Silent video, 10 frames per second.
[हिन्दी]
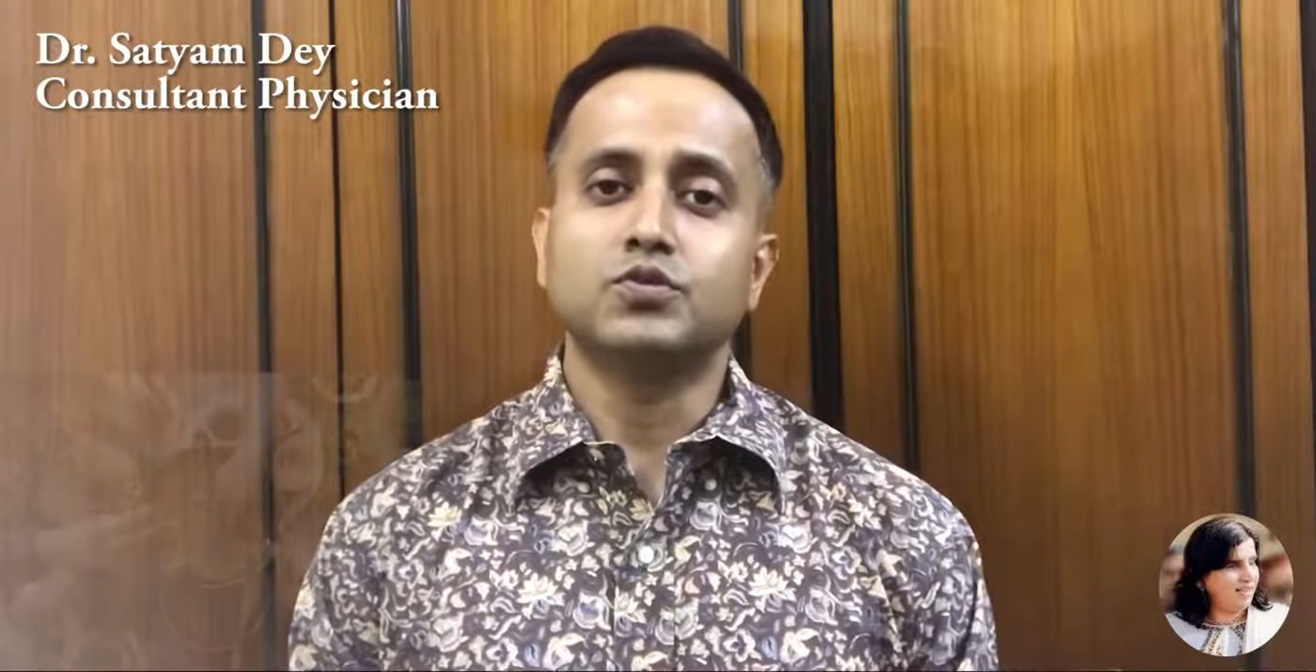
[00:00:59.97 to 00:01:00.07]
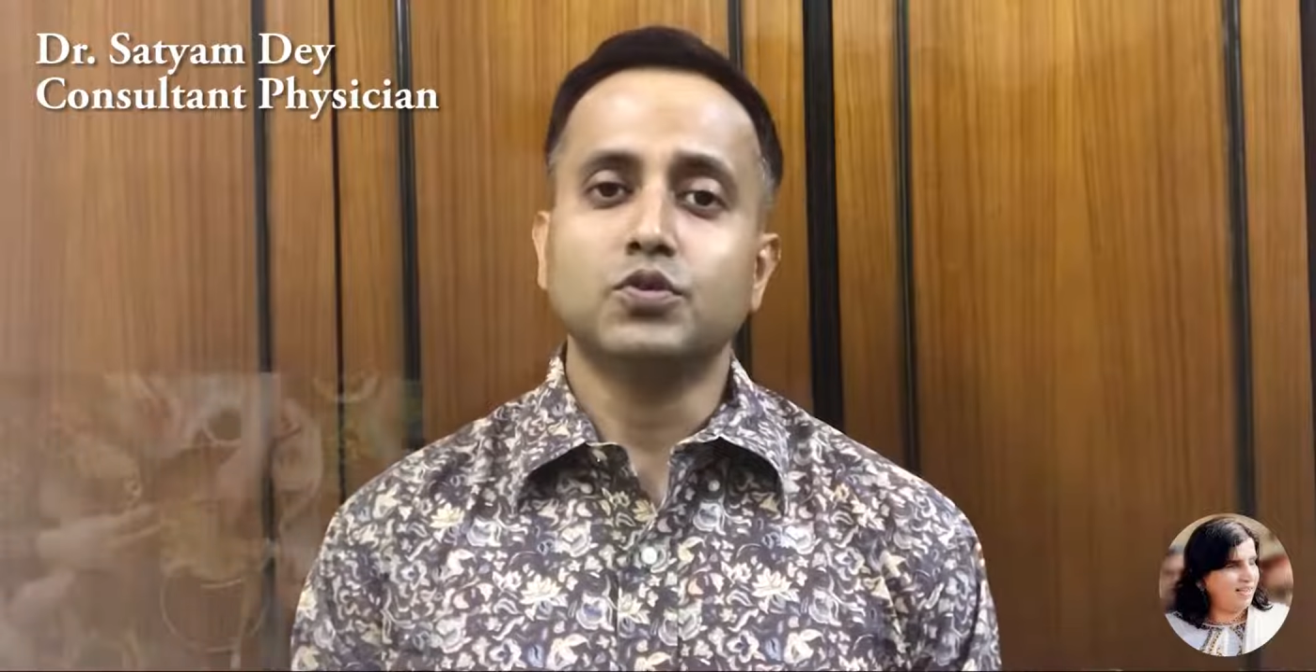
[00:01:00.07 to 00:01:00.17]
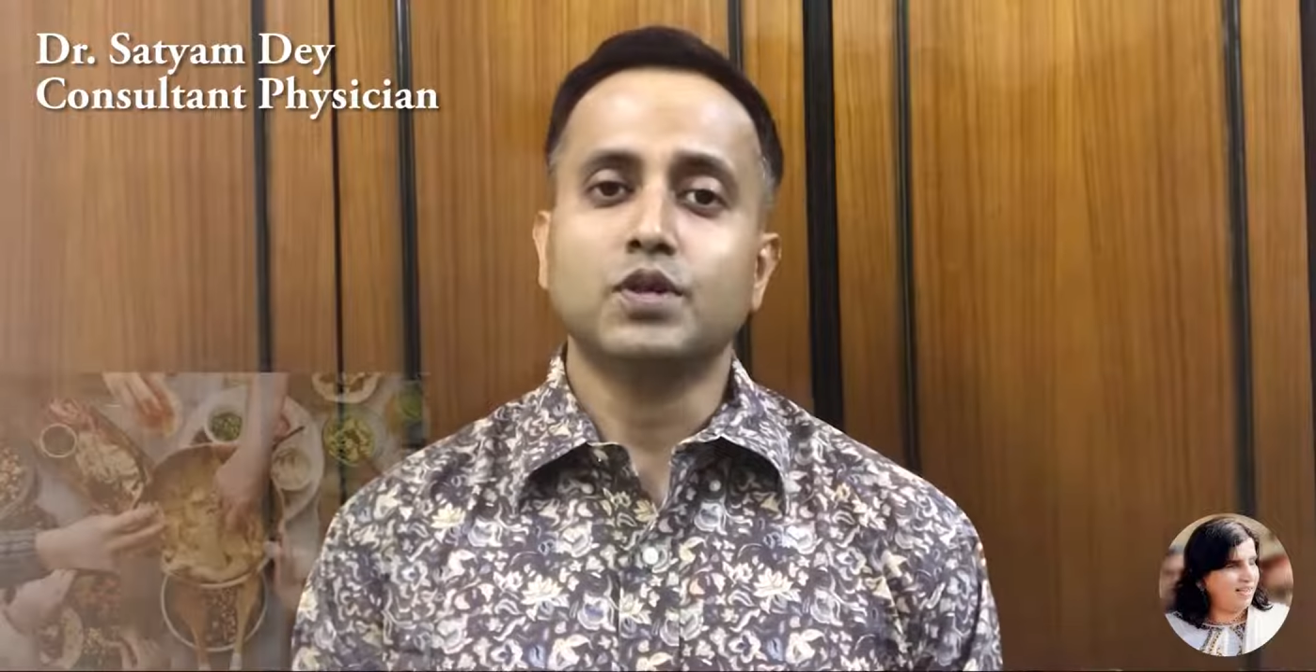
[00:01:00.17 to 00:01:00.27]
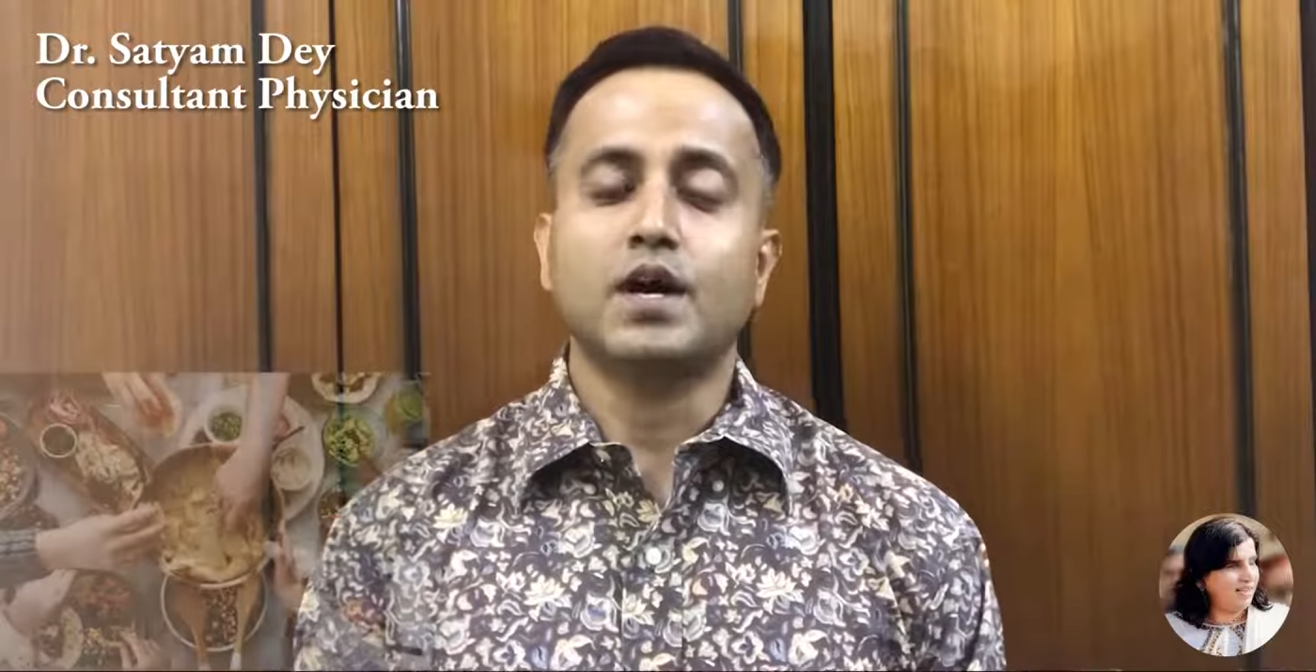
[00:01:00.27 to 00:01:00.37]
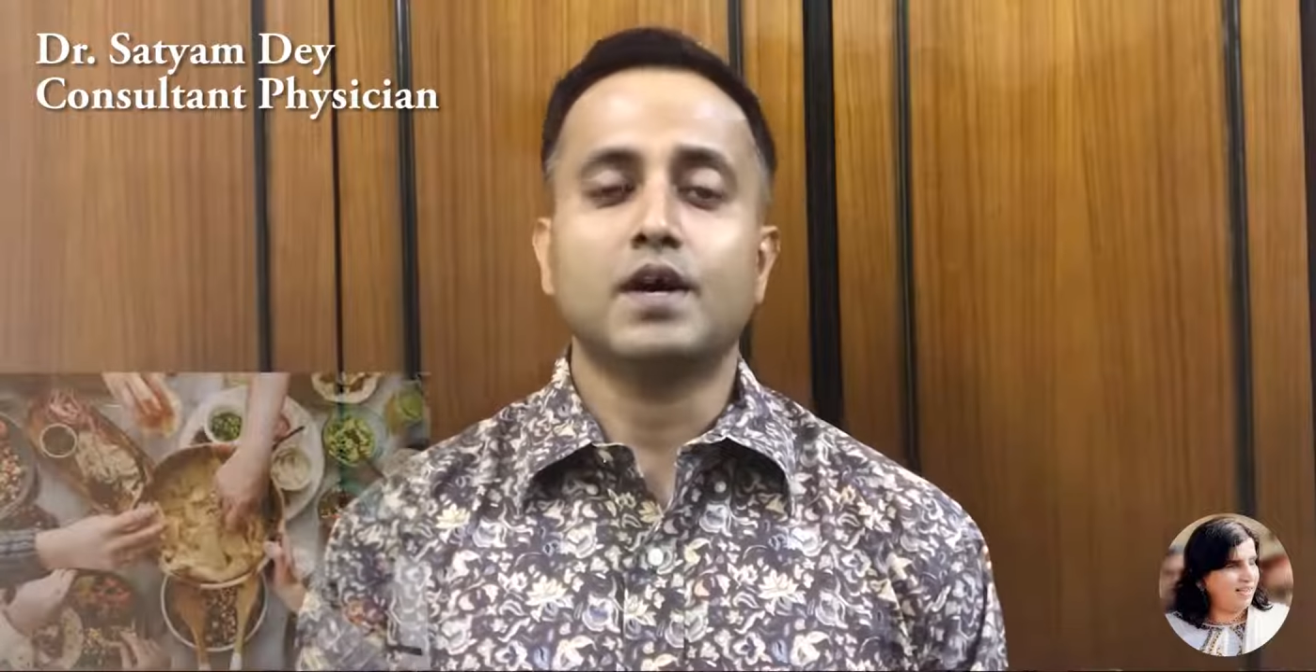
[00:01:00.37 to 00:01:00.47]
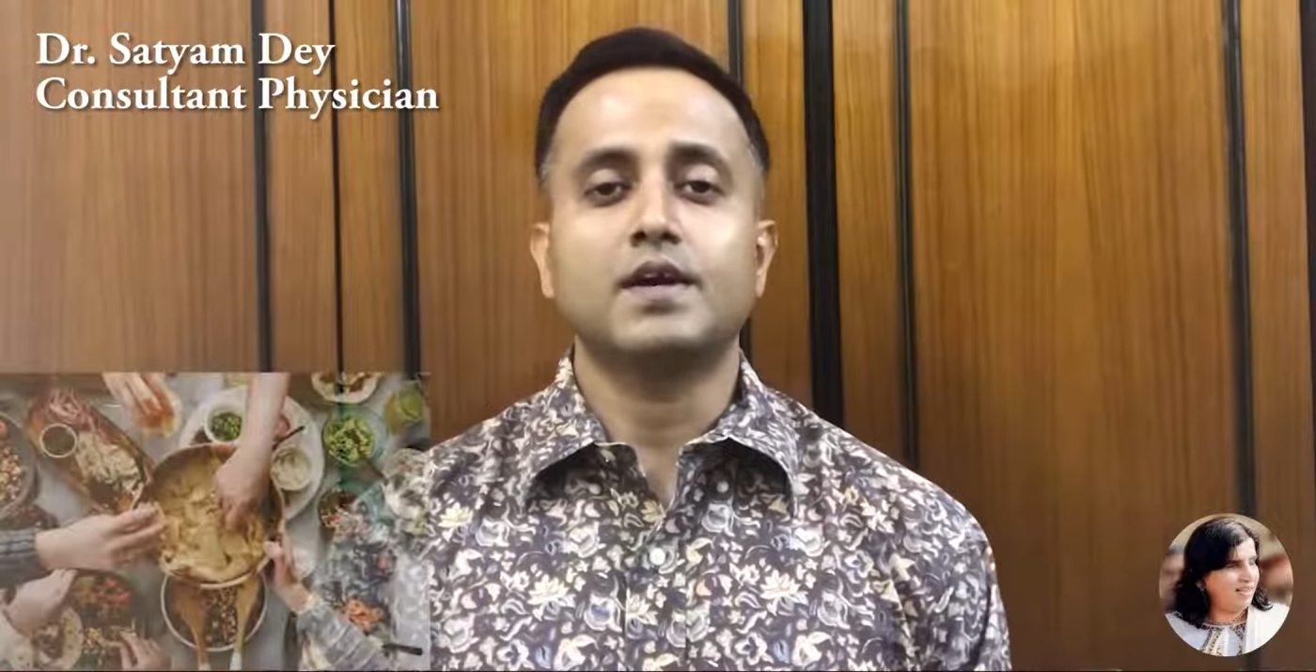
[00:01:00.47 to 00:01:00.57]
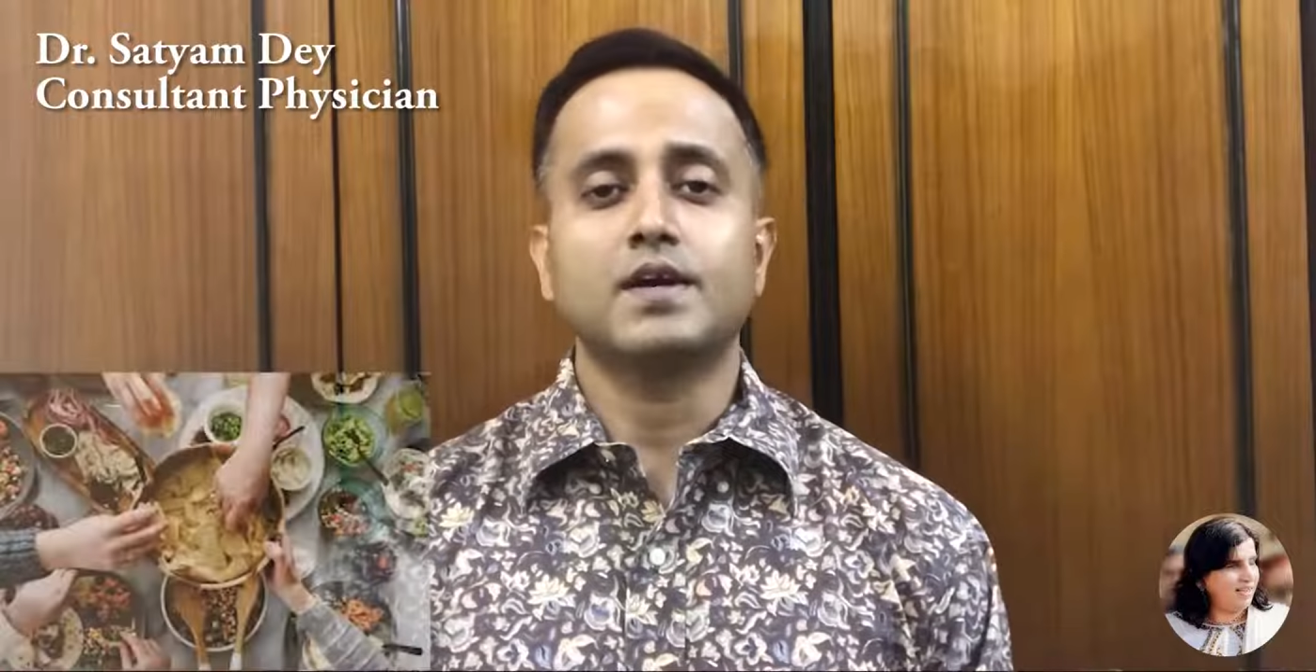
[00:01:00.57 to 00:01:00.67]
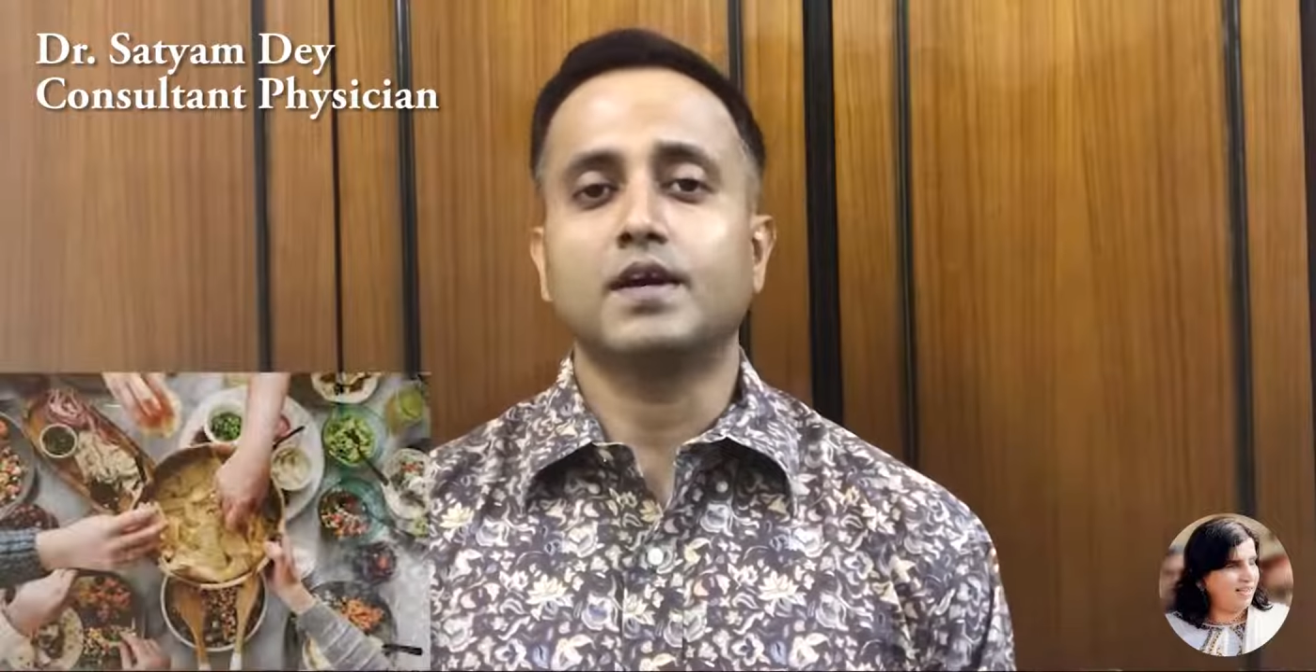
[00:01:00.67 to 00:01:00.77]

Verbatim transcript: जो खाना